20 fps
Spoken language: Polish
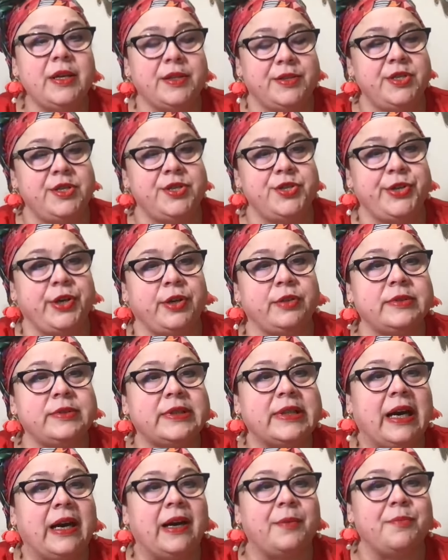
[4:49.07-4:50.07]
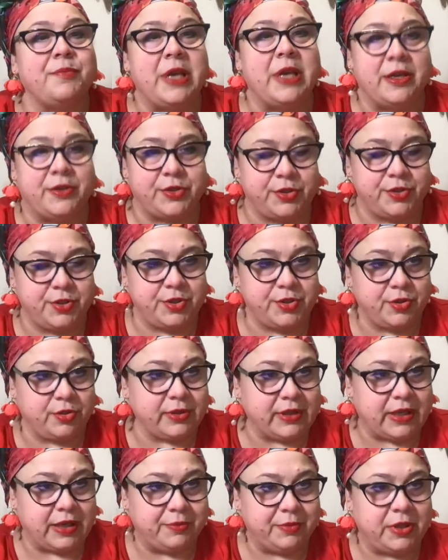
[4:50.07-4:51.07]
Dziesiątka mieczy.
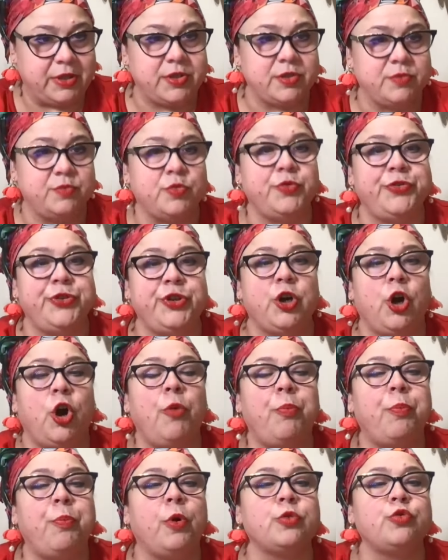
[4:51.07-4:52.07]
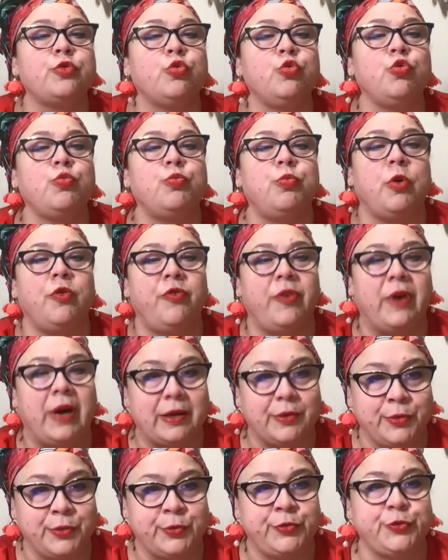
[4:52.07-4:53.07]
Dziesiątka mieczy mówi o
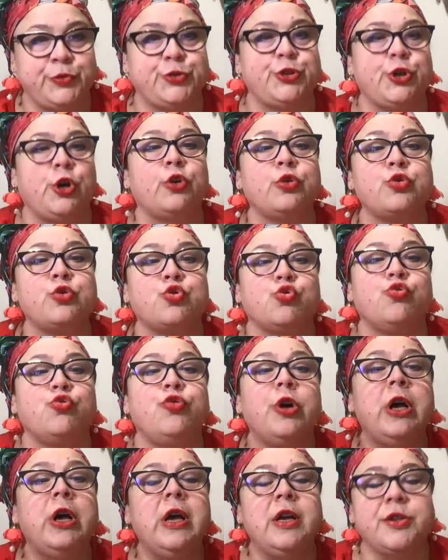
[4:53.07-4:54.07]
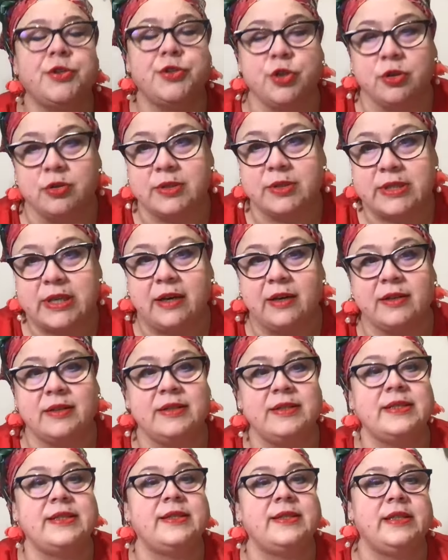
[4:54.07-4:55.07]
poturbowaniu ciosów, ciosach
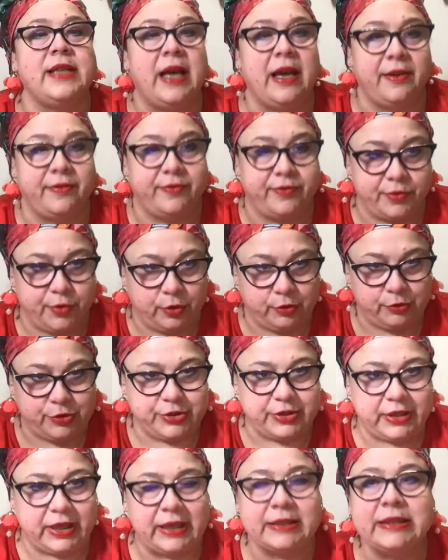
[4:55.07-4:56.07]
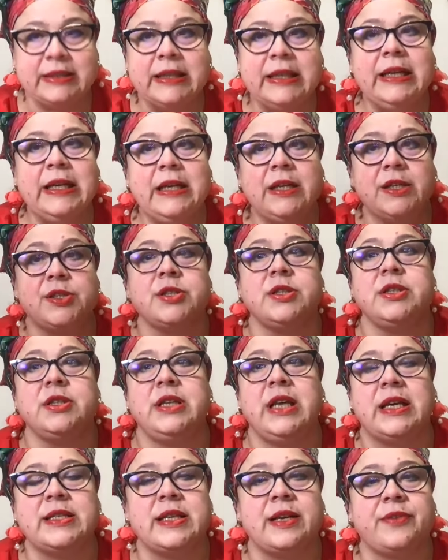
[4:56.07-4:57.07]
z zewnątrz, tak? Czyli
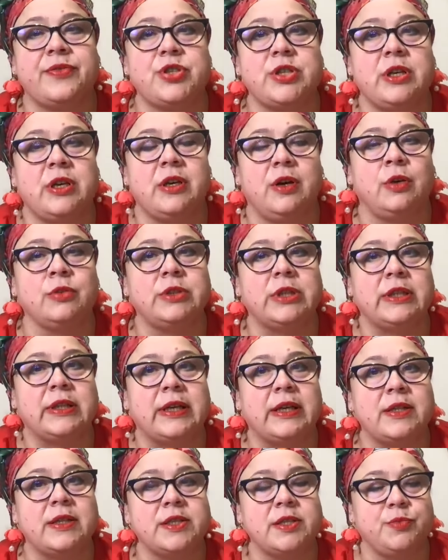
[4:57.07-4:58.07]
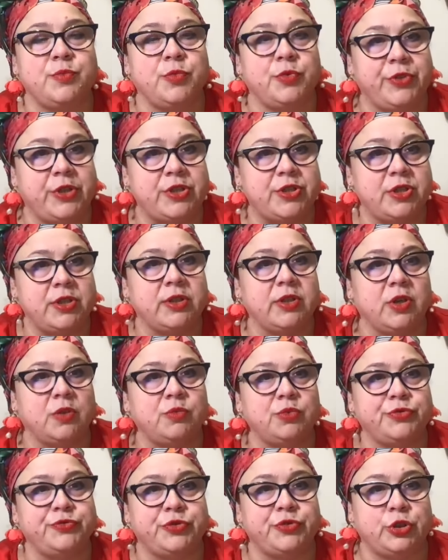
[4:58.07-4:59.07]
ja zawsze o tej karcie mówię, jeżeli
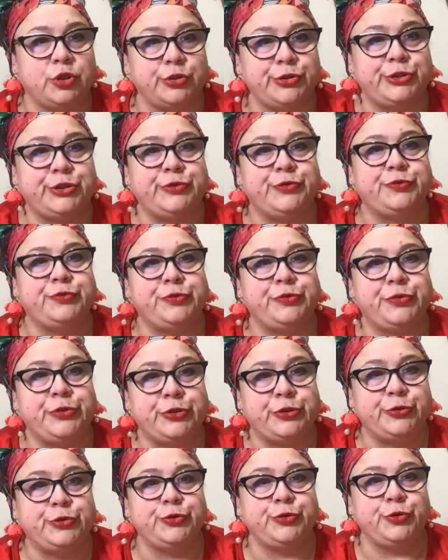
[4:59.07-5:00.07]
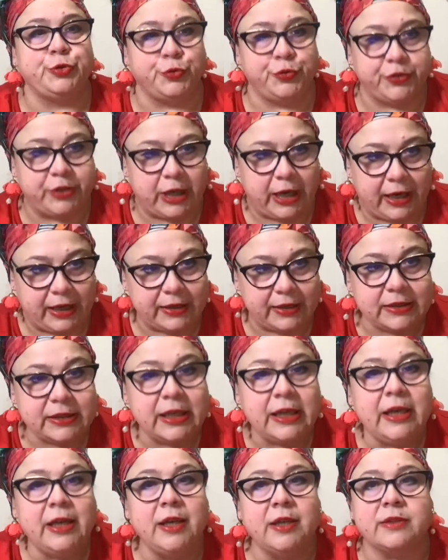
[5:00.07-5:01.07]
komuś wychodzi w dniówkach,
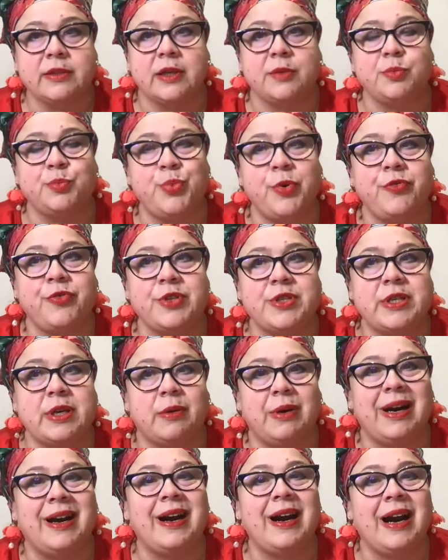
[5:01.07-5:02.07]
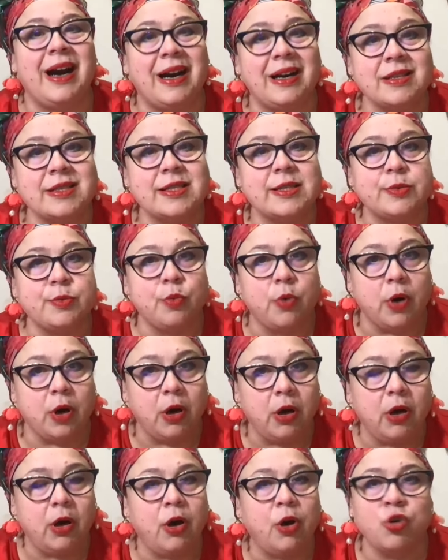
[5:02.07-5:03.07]
która by powiedziała
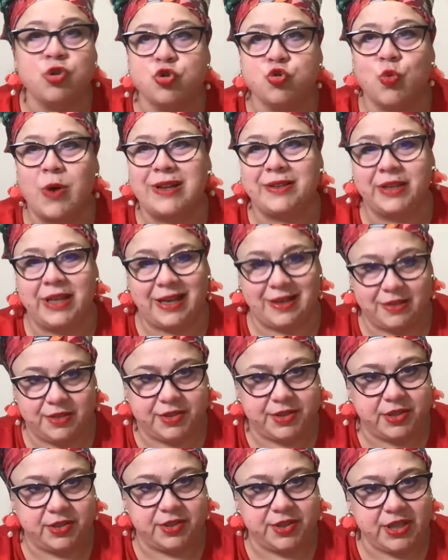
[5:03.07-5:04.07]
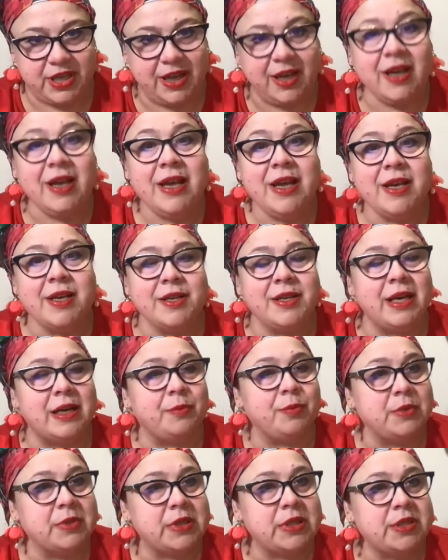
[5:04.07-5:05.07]
hasło osłaniajcie się. I jak
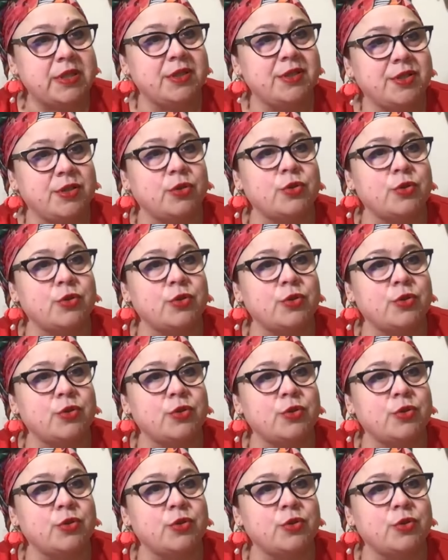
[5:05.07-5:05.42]
będziecie się